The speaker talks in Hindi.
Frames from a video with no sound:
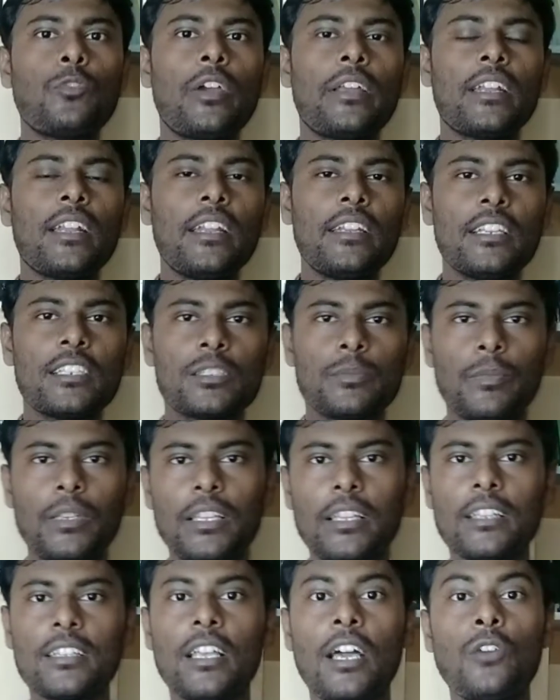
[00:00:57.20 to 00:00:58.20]
आपको एनालिटिक्स
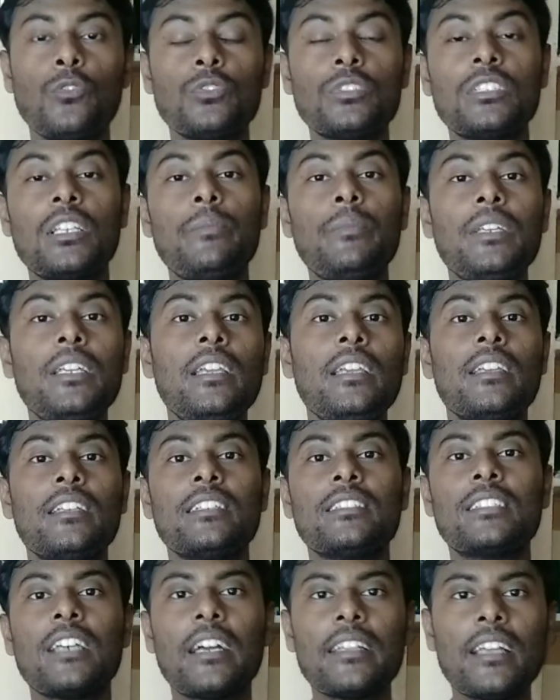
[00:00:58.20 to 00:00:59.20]
मिलता था उससे भी
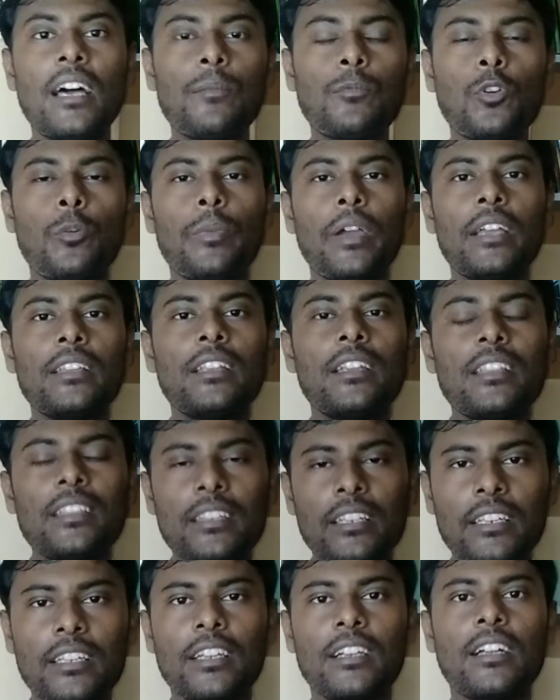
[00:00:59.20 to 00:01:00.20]
ज़्यादा आपको
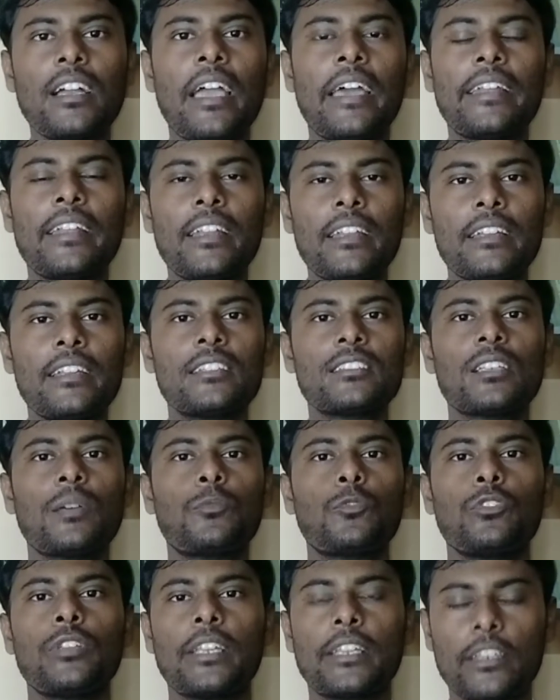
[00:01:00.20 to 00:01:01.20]
बेहतरीन तरीके का एनालिटिक्स
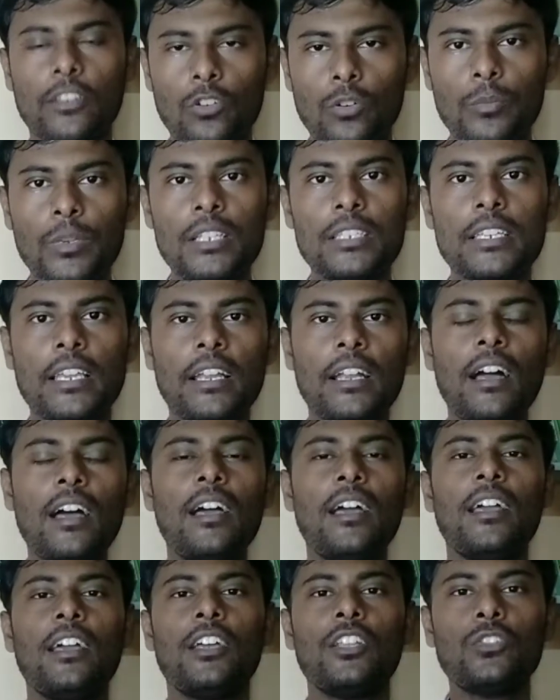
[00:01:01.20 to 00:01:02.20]
आपको देखने को मिल
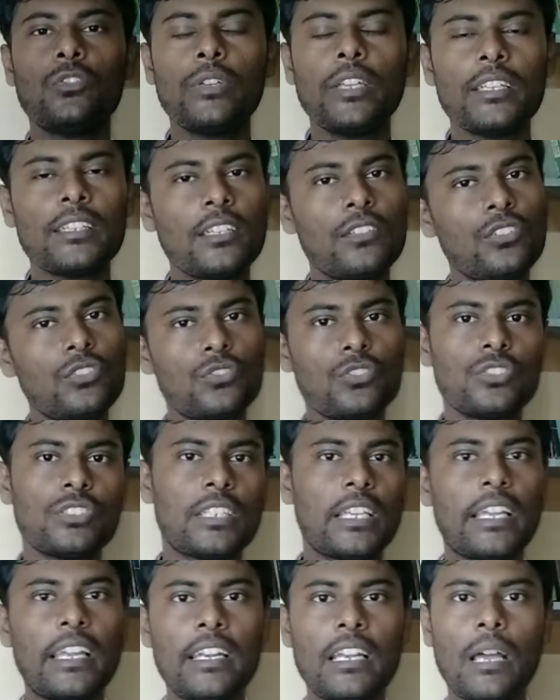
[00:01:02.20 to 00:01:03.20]
जाएगा तो यह था दोस्तों
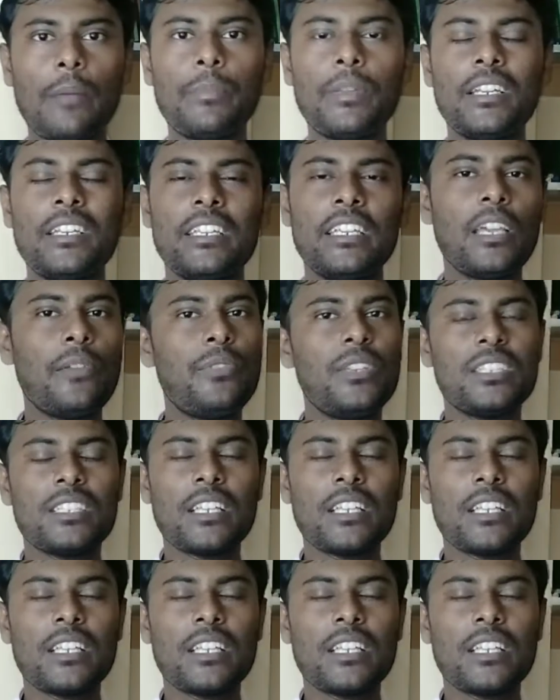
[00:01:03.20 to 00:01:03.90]
सेकेंड अपडेट यह